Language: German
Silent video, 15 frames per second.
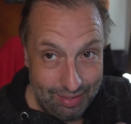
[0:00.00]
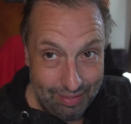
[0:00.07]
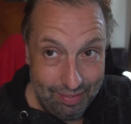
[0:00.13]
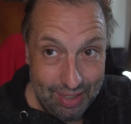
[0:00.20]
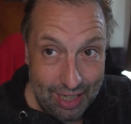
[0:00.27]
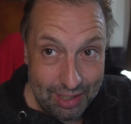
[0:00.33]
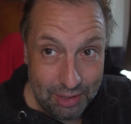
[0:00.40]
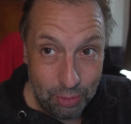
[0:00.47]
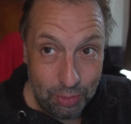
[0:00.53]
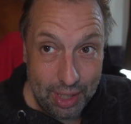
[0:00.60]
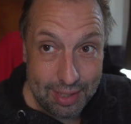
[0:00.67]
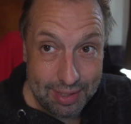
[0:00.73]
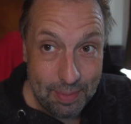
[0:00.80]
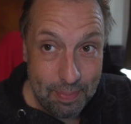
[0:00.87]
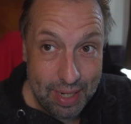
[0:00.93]
wirklich, so
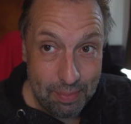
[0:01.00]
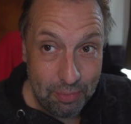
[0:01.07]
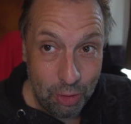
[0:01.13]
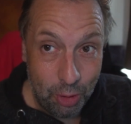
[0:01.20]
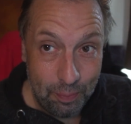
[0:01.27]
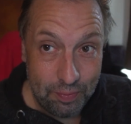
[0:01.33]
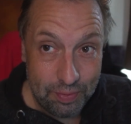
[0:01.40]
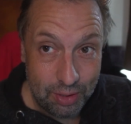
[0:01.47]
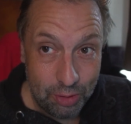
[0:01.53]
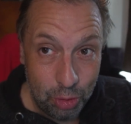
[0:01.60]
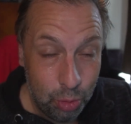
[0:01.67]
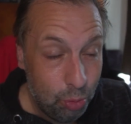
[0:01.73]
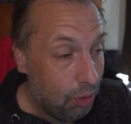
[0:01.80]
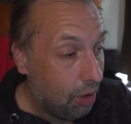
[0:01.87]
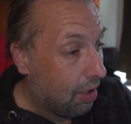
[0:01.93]
geht es in meinem Kopf dann
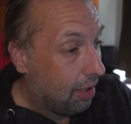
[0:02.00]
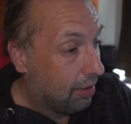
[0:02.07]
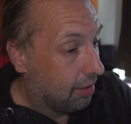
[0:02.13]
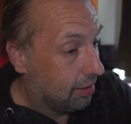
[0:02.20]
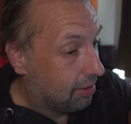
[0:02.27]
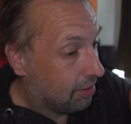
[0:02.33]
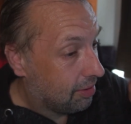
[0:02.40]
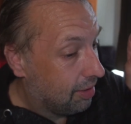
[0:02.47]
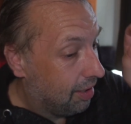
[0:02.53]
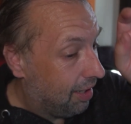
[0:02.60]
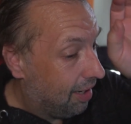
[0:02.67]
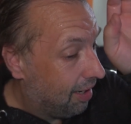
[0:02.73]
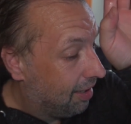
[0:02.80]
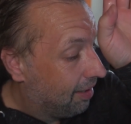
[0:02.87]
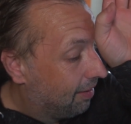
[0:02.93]
zu. Er sagt,
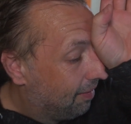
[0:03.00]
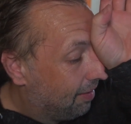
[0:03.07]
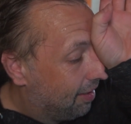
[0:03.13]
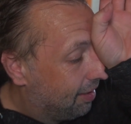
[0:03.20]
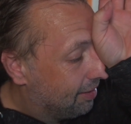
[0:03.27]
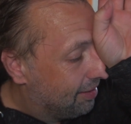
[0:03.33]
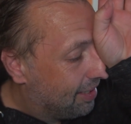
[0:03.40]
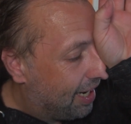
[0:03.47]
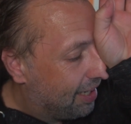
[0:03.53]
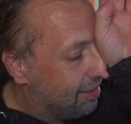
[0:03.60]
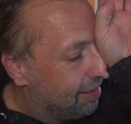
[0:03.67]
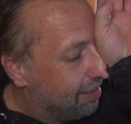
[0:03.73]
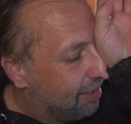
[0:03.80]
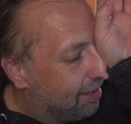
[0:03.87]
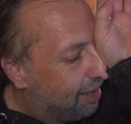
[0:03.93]
ah,
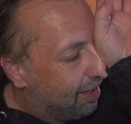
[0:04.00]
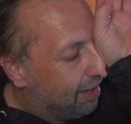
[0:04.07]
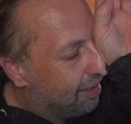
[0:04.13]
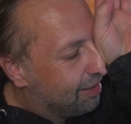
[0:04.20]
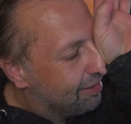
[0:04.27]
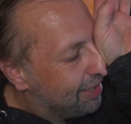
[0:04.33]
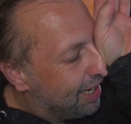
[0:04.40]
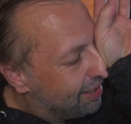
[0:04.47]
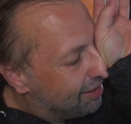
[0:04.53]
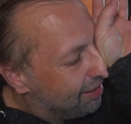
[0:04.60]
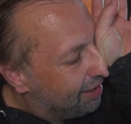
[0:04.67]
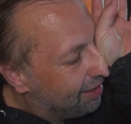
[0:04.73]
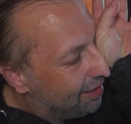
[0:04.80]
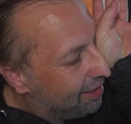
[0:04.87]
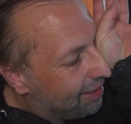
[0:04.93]
nein, nein,
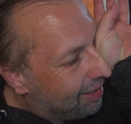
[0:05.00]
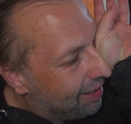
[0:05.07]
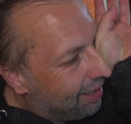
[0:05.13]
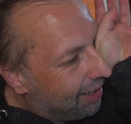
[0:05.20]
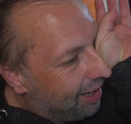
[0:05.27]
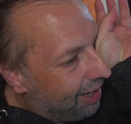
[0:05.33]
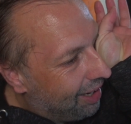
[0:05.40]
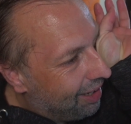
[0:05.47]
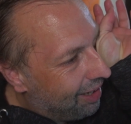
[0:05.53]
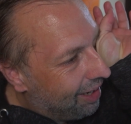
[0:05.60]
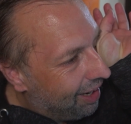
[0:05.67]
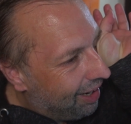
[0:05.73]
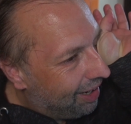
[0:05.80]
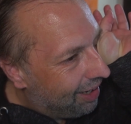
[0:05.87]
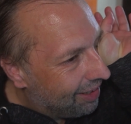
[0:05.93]

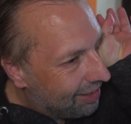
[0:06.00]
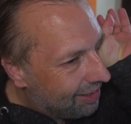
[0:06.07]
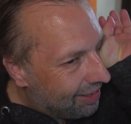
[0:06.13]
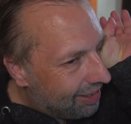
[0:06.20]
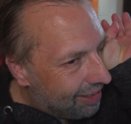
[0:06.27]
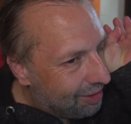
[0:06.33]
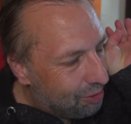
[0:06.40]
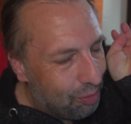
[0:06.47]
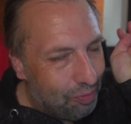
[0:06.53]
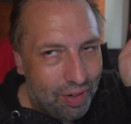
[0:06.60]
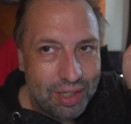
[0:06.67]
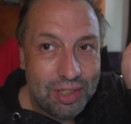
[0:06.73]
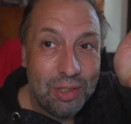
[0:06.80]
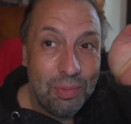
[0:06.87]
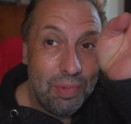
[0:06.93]
ah, du
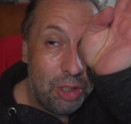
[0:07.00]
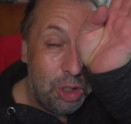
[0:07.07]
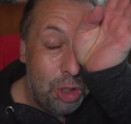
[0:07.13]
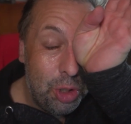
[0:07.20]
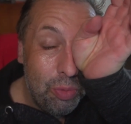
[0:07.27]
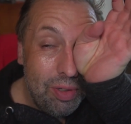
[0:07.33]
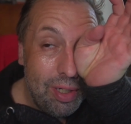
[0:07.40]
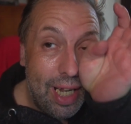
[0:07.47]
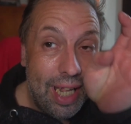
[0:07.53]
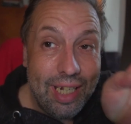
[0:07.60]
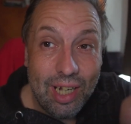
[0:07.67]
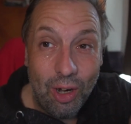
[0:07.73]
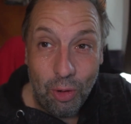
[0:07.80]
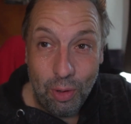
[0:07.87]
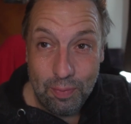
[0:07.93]
warst um eine Stunde
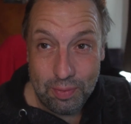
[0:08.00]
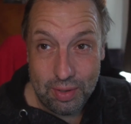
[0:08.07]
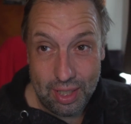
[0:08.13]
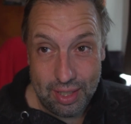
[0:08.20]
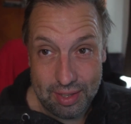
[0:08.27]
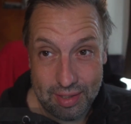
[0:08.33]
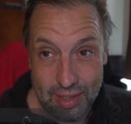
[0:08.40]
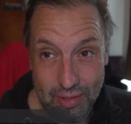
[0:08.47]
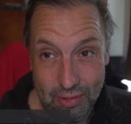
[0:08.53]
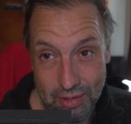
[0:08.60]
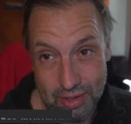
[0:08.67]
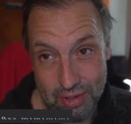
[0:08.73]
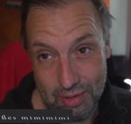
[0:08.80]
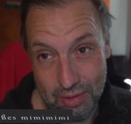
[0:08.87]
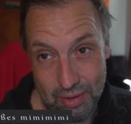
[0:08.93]
länger auf gestern,
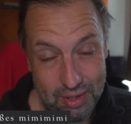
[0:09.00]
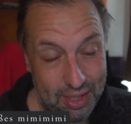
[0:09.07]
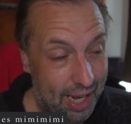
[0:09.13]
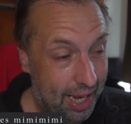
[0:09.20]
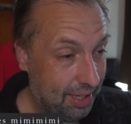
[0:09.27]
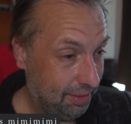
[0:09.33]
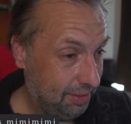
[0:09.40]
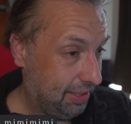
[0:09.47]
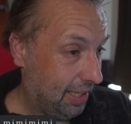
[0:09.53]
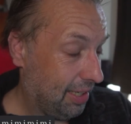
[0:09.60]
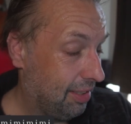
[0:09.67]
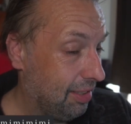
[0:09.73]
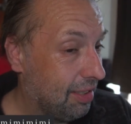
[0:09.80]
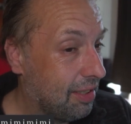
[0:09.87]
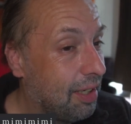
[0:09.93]
als, als, als du
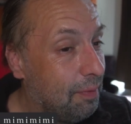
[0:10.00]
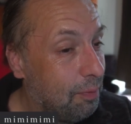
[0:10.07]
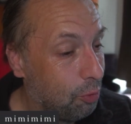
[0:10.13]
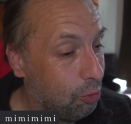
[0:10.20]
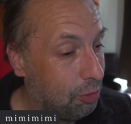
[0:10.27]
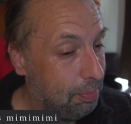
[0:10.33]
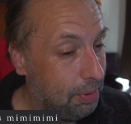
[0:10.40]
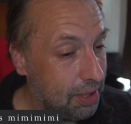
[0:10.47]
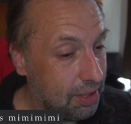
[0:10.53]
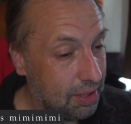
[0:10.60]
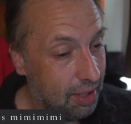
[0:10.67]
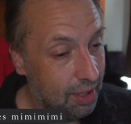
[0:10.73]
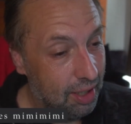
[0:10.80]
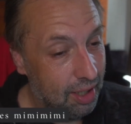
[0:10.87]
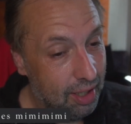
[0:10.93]
eigentlich gewohnt bist.
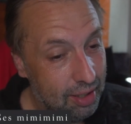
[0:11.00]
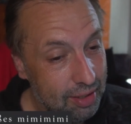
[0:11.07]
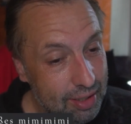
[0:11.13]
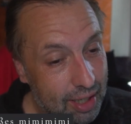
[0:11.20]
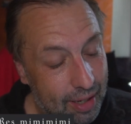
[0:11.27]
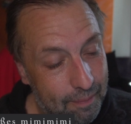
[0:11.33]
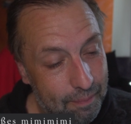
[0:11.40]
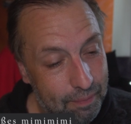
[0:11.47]
Na,